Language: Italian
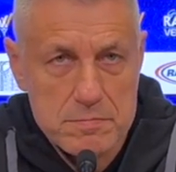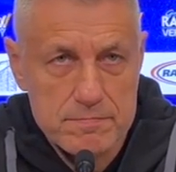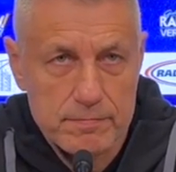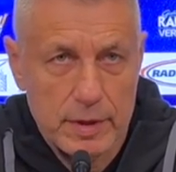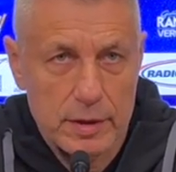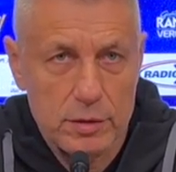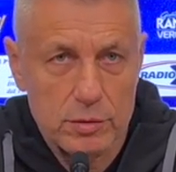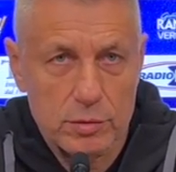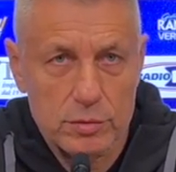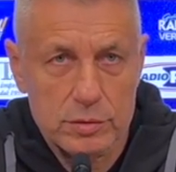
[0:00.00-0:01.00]
Ma io
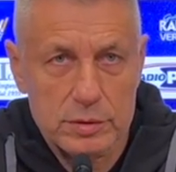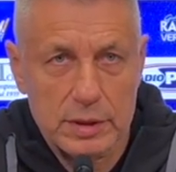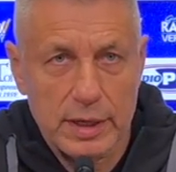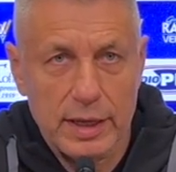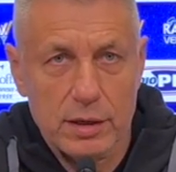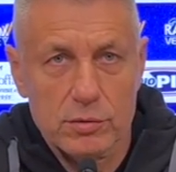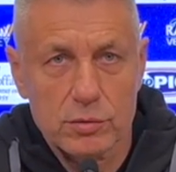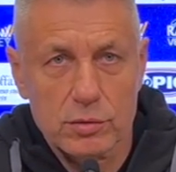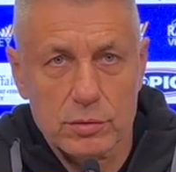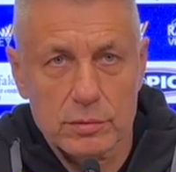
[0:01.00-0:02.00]
non, tirei,
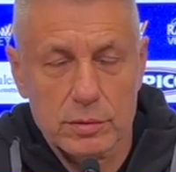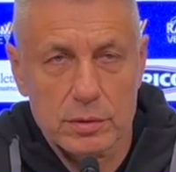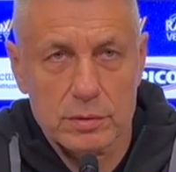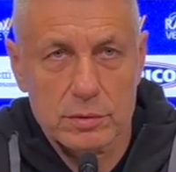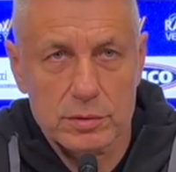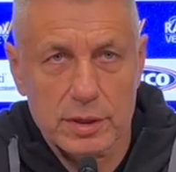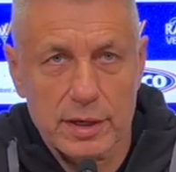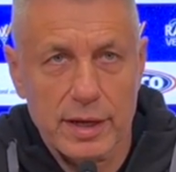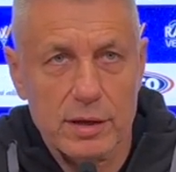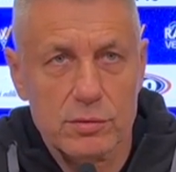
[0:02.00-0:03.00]
non
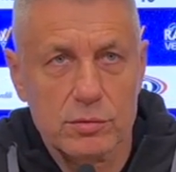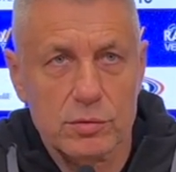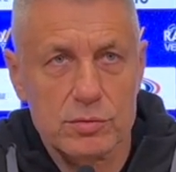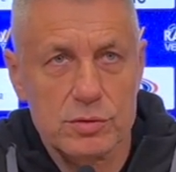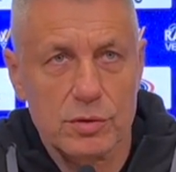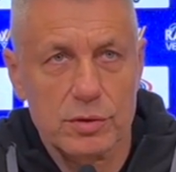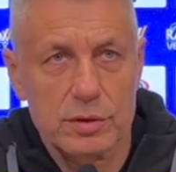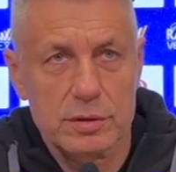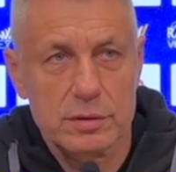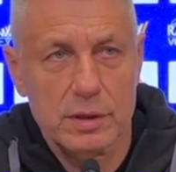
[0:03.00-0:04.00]
tirerei
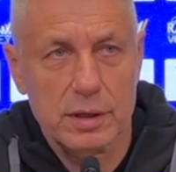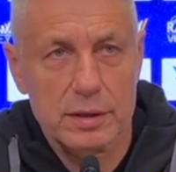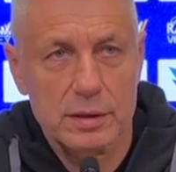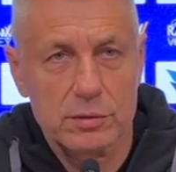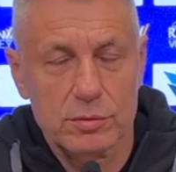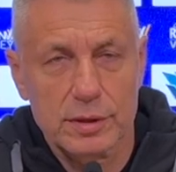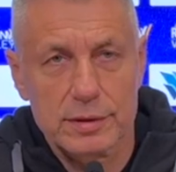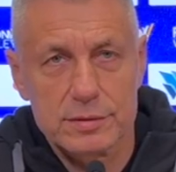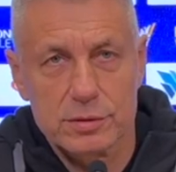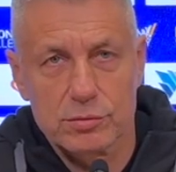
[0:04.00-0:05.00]
conclusioni da, da,
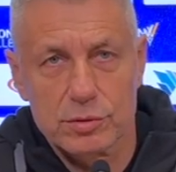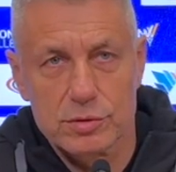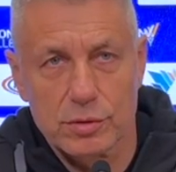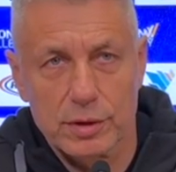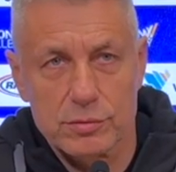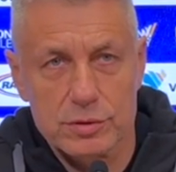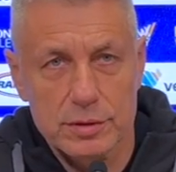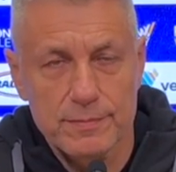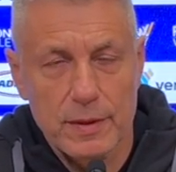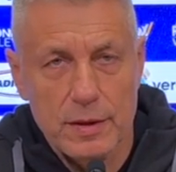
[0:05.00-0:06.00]
una situazione
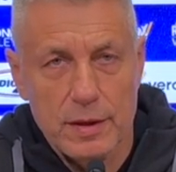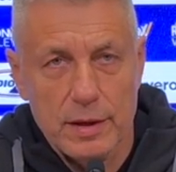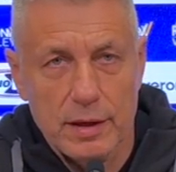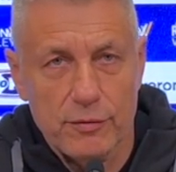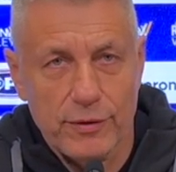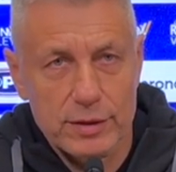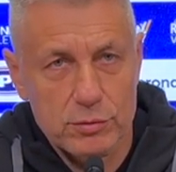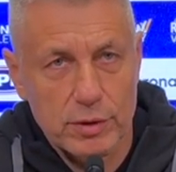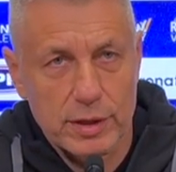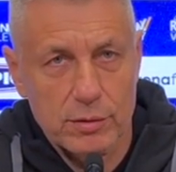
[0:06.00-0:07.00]
così. Il
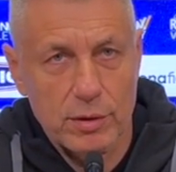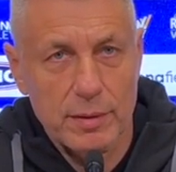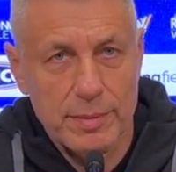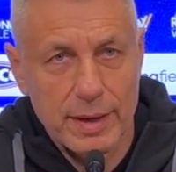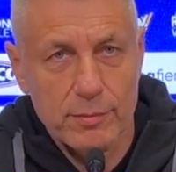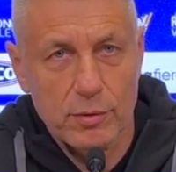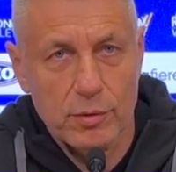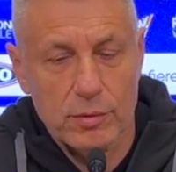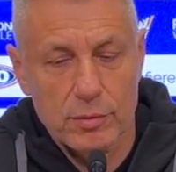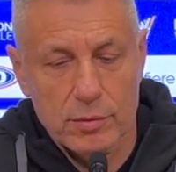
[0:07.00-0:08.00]
fatto è che noi
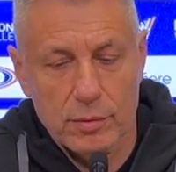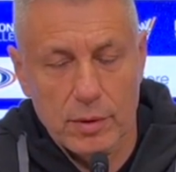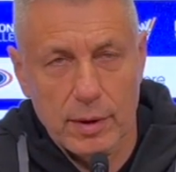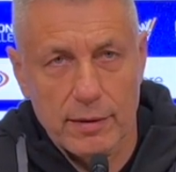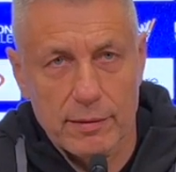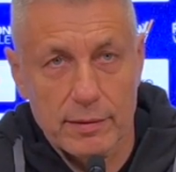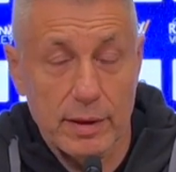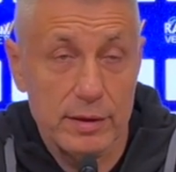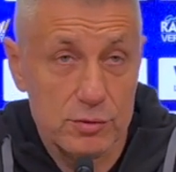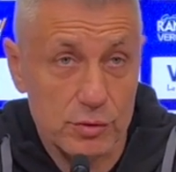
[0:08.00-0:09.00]
abbiamo uh,
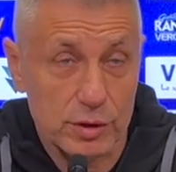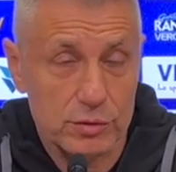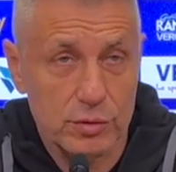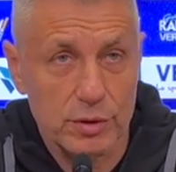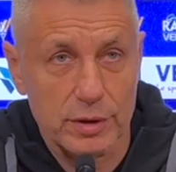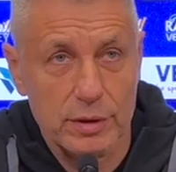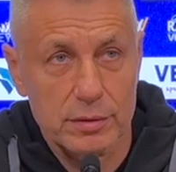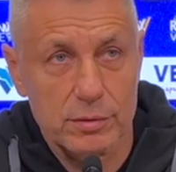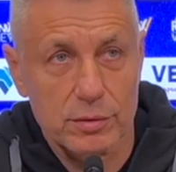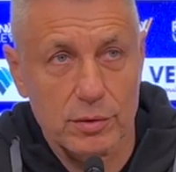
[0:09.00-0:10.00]
i giocatori,
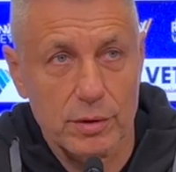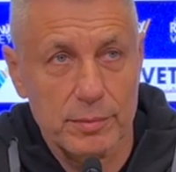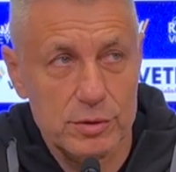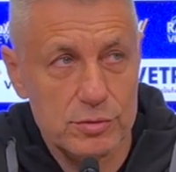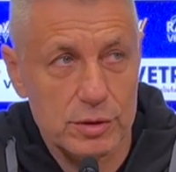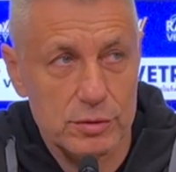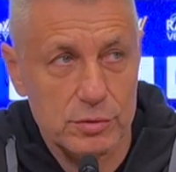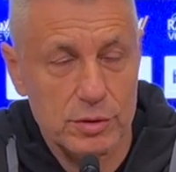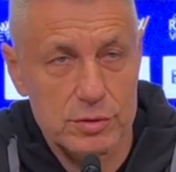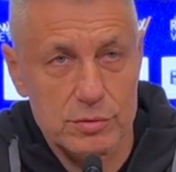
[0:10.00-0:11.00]
non noi, ma i
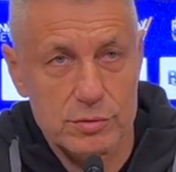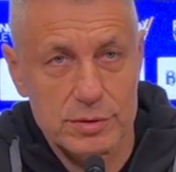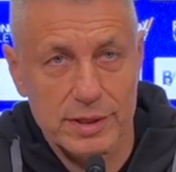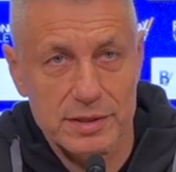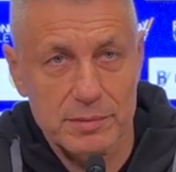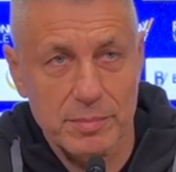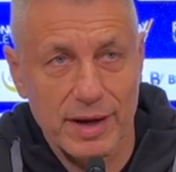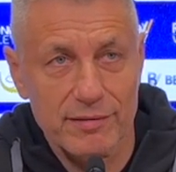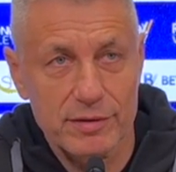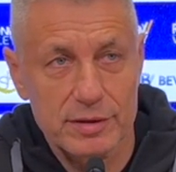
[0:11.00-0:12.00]
giocatori sono stati
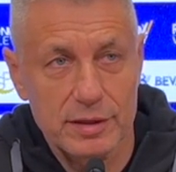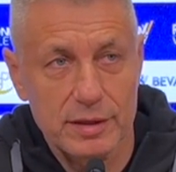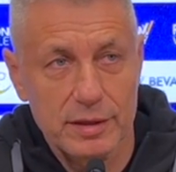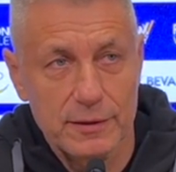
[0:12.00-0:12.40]
bravi di